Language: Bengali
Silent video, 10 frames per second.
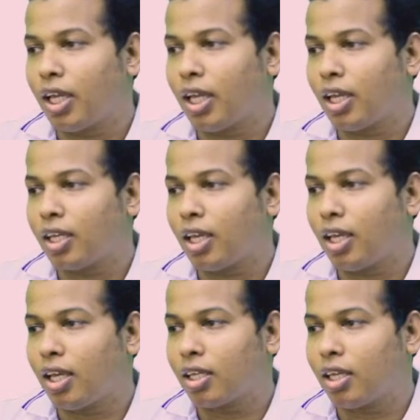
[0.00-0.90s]
এক
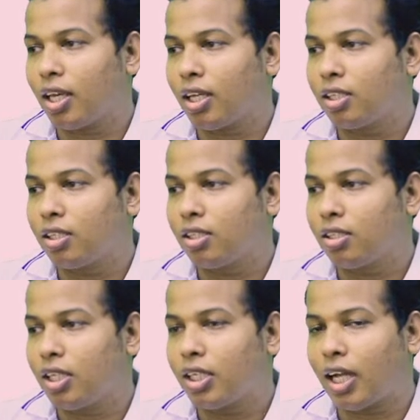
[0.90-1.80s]
এক এক
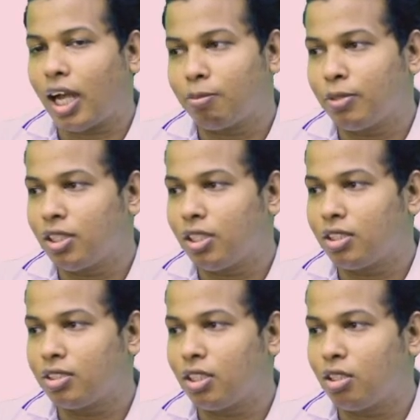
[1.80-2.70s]
এটা আট বিটের
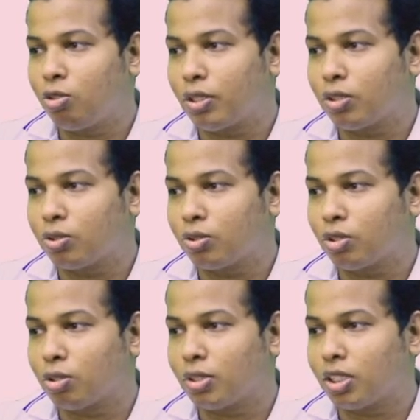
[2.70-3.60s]
রেজিস্টারে রূপান্তর করতে
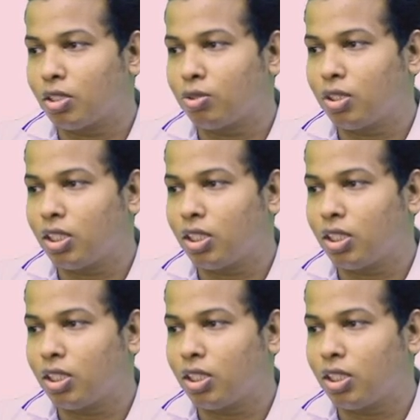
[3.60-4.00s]
হবে তার জন্য